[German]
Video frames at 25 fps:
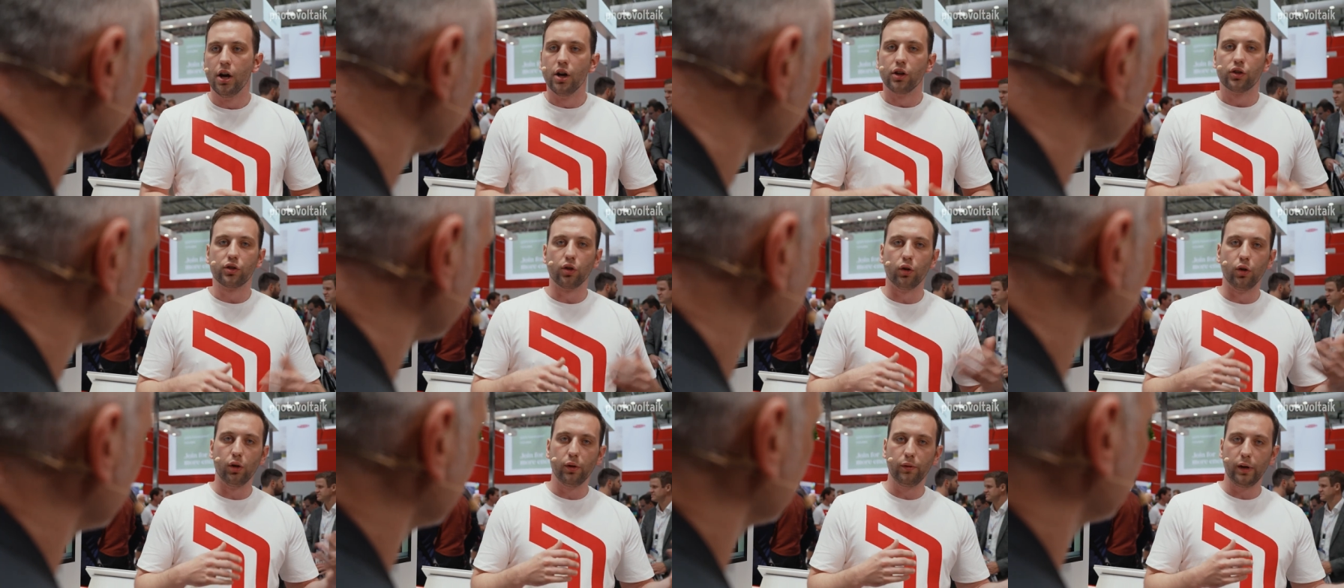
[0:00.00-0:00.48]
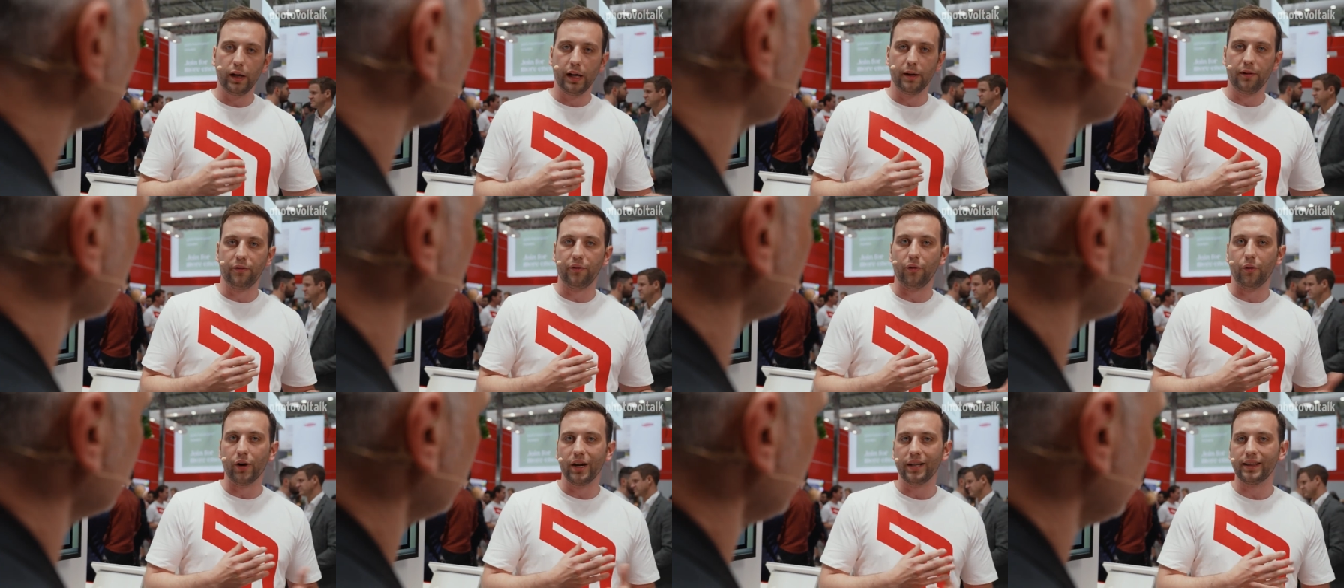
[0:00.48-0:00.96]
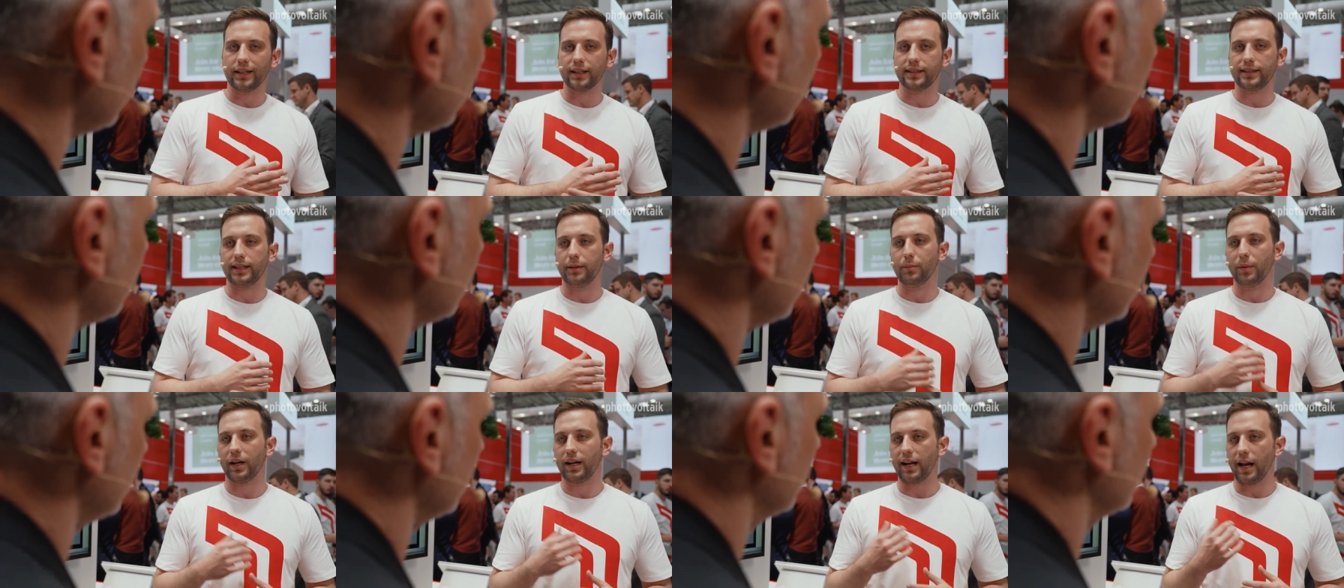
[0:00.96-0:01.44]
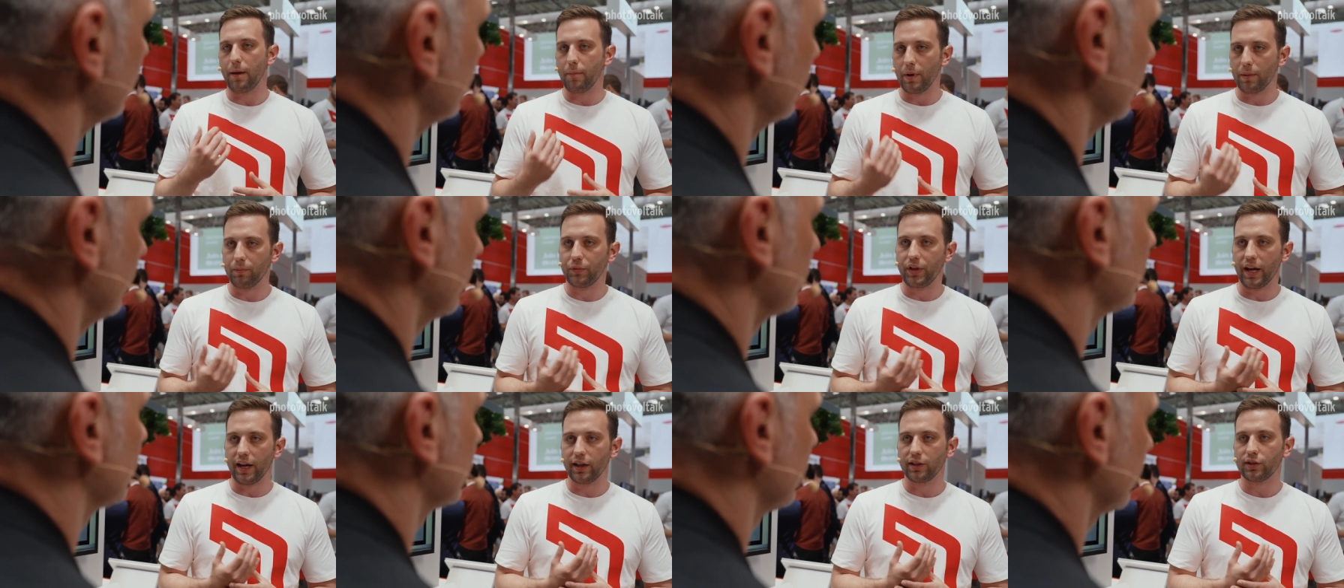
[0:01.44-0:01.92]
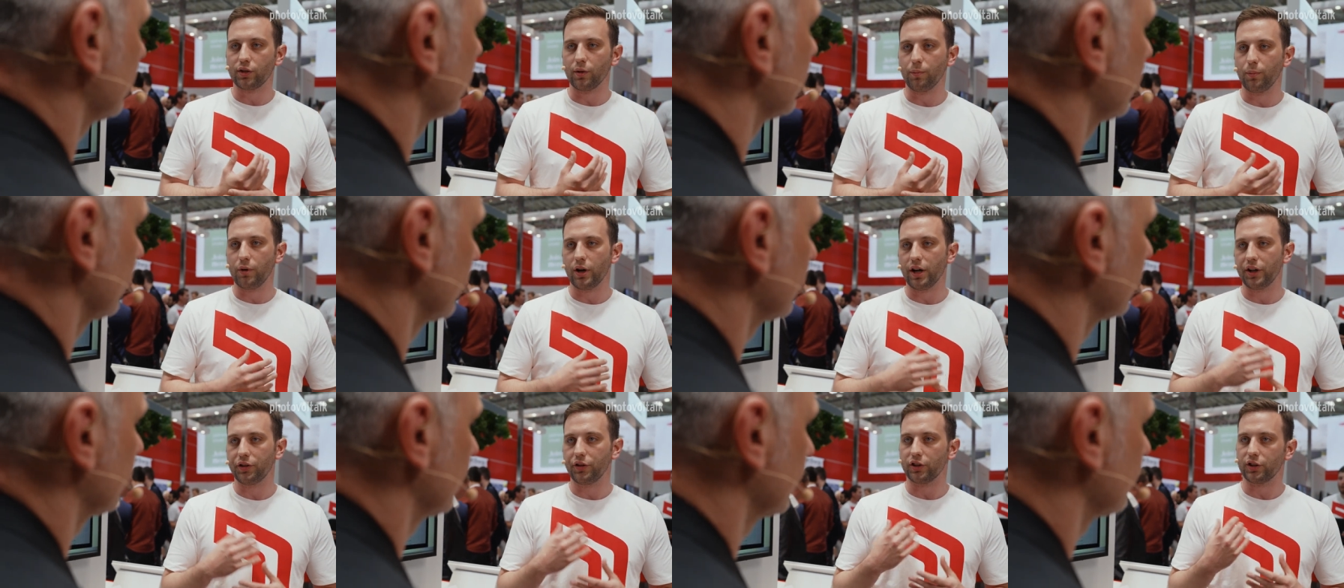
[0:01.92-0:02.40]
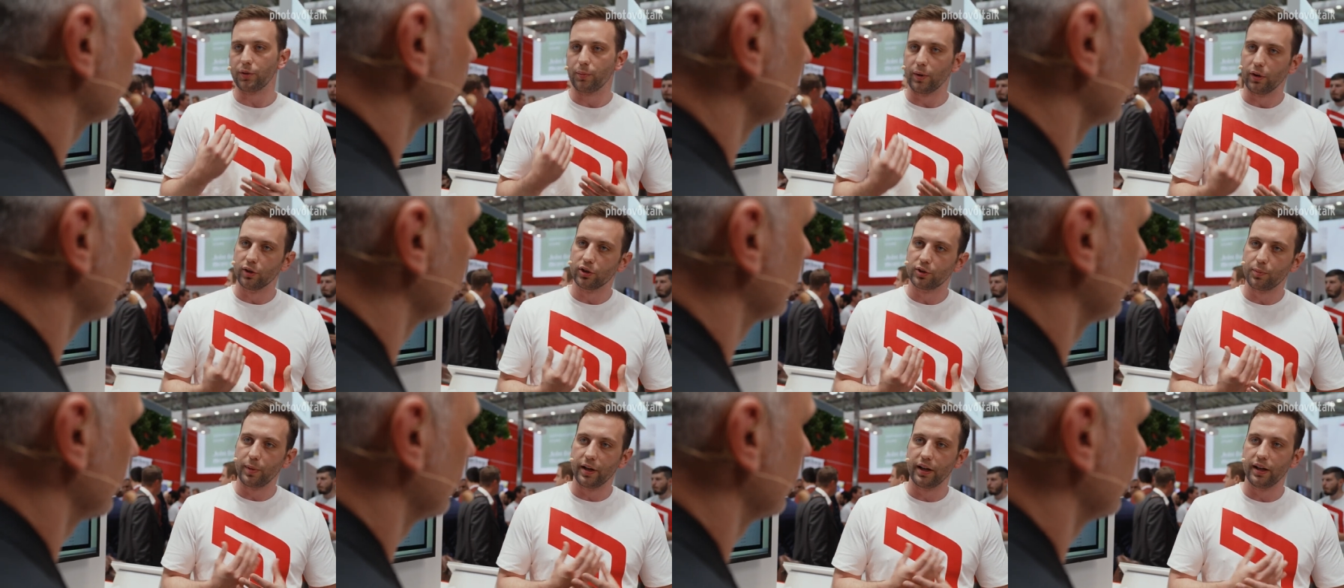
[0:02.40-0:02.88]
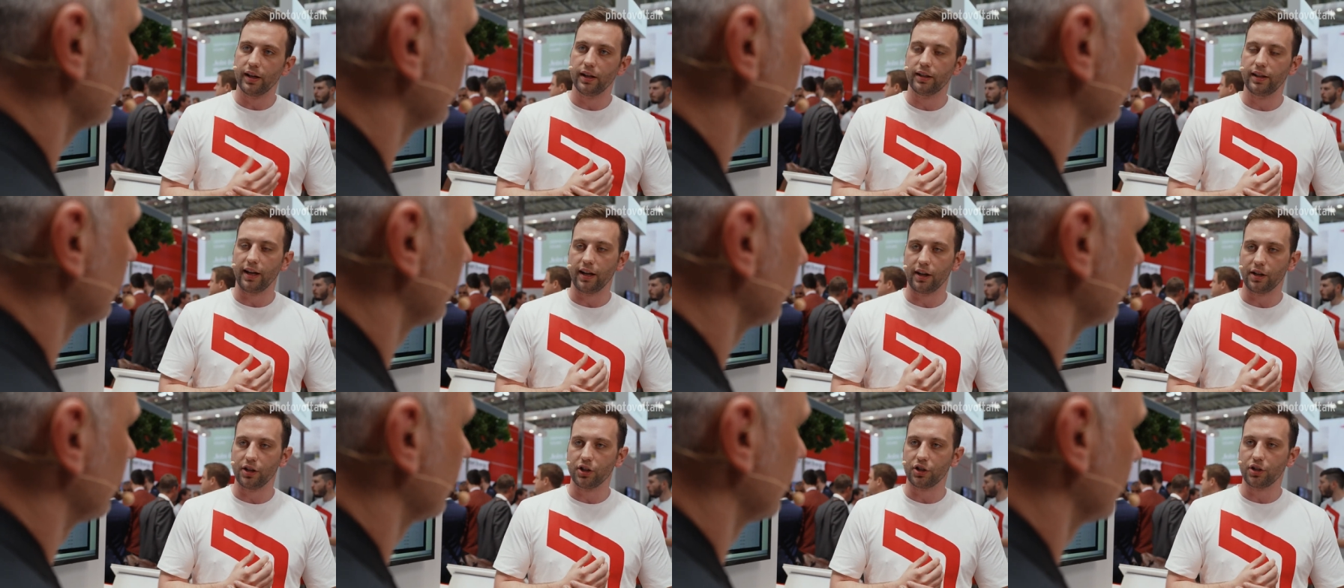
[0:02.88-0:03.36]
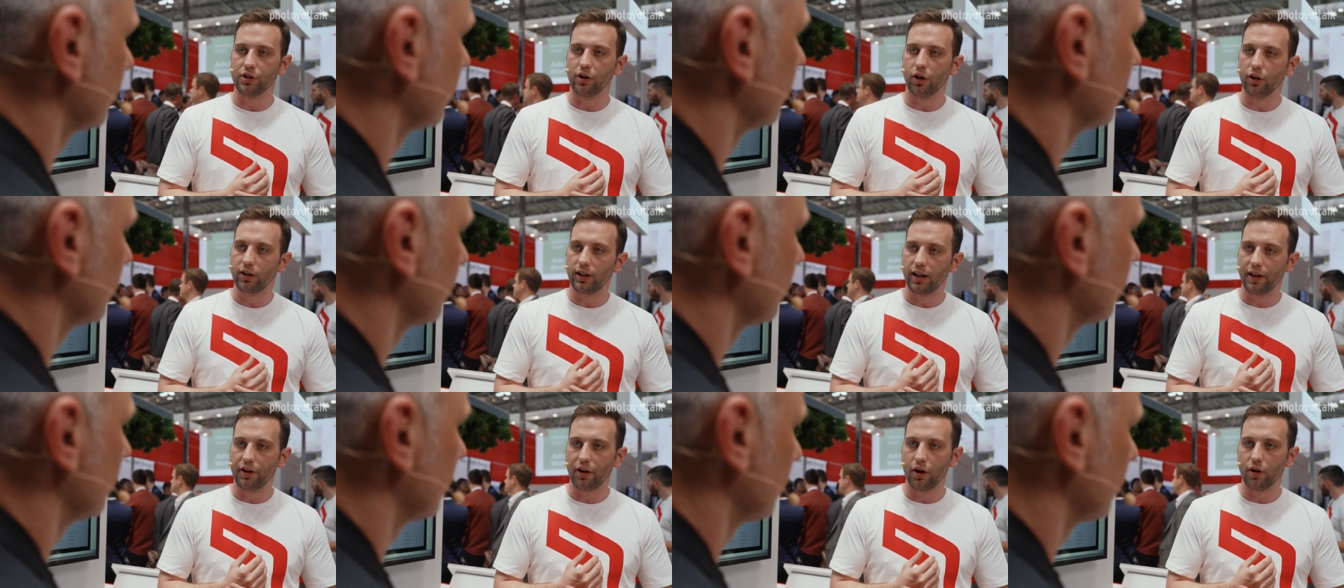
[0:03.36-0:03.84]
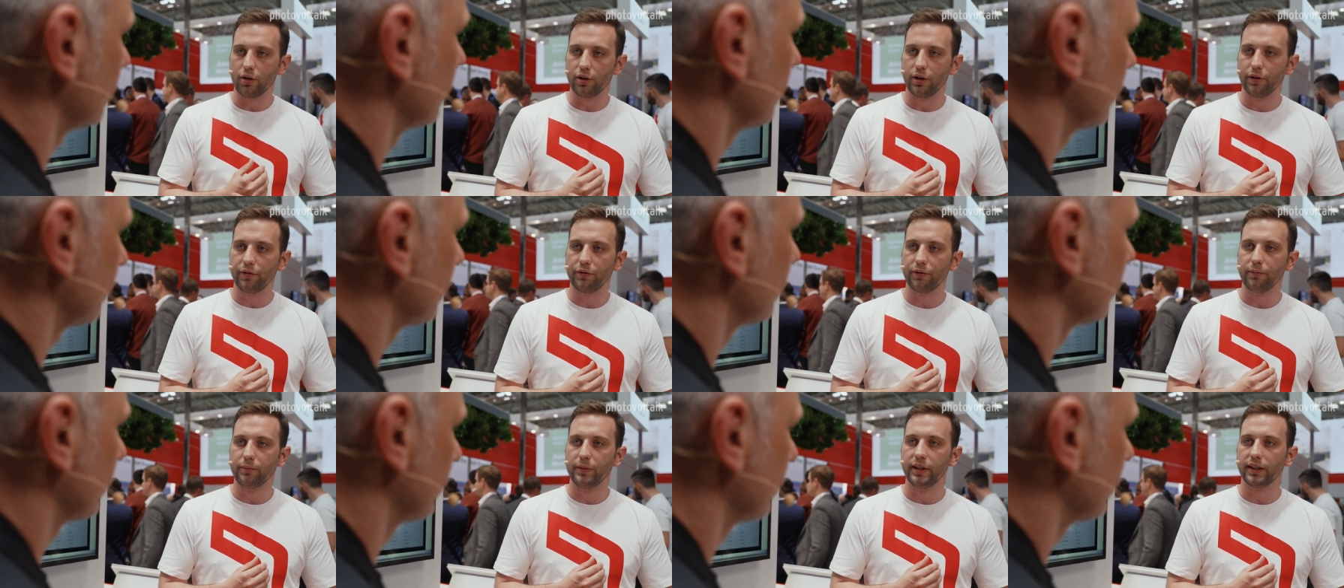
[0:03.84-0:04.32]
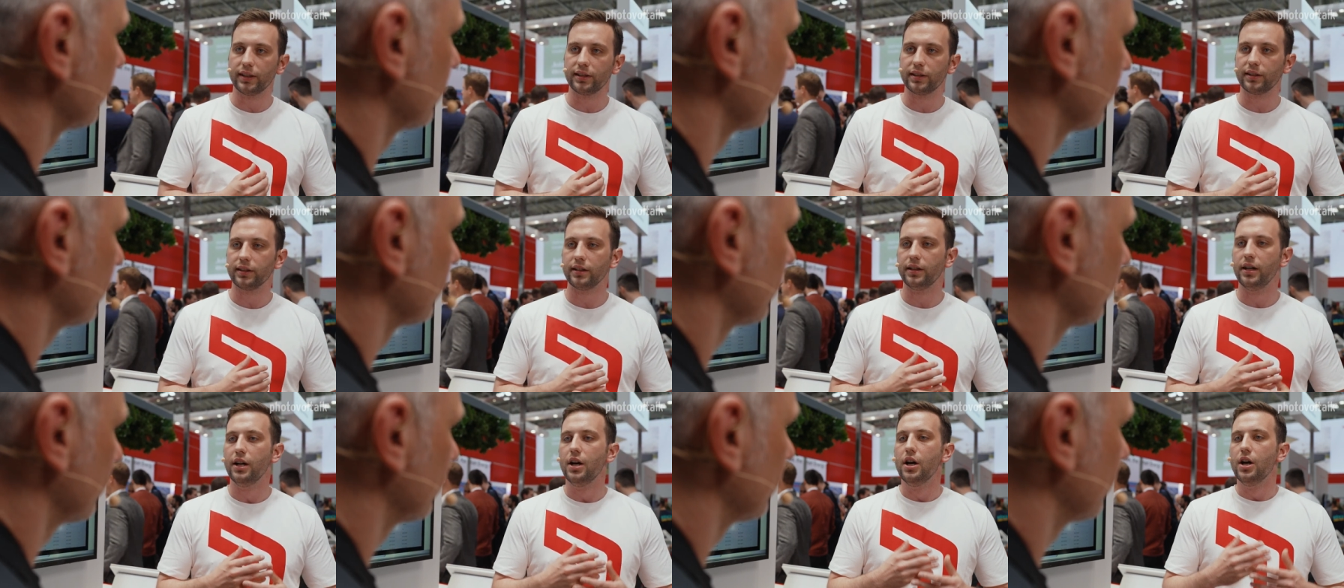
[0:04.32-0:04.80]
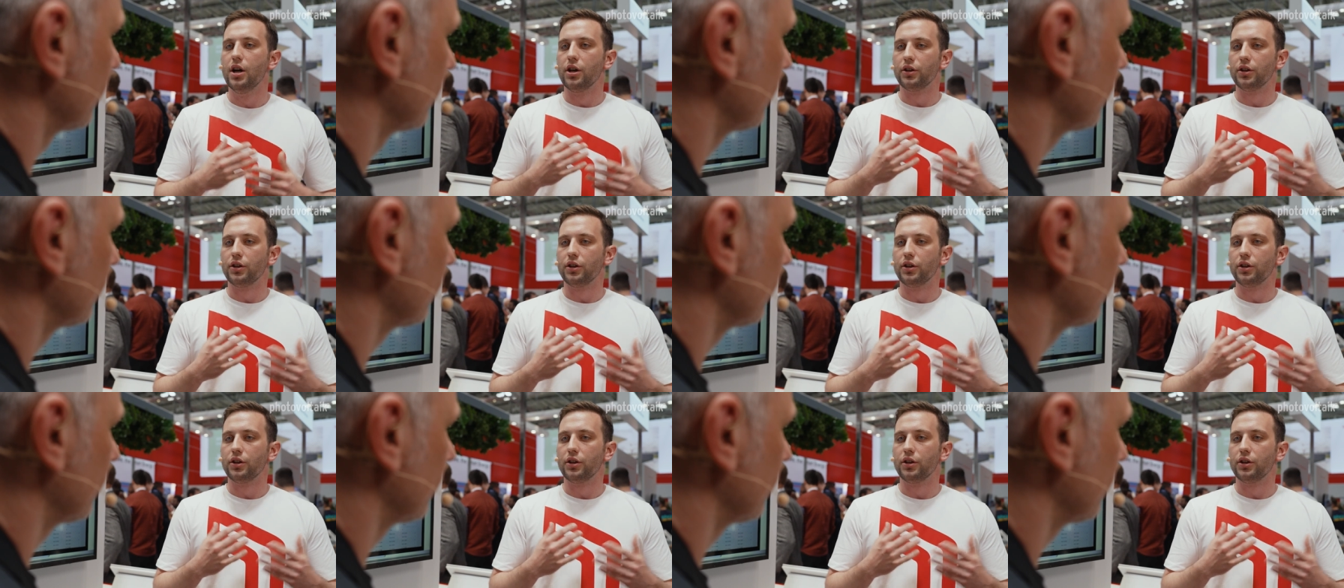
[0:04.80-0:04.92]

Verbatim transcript: So entfällt das immer gleich beim Tech-Support, also bei uns bei der technischen Hotline anrufen müssen,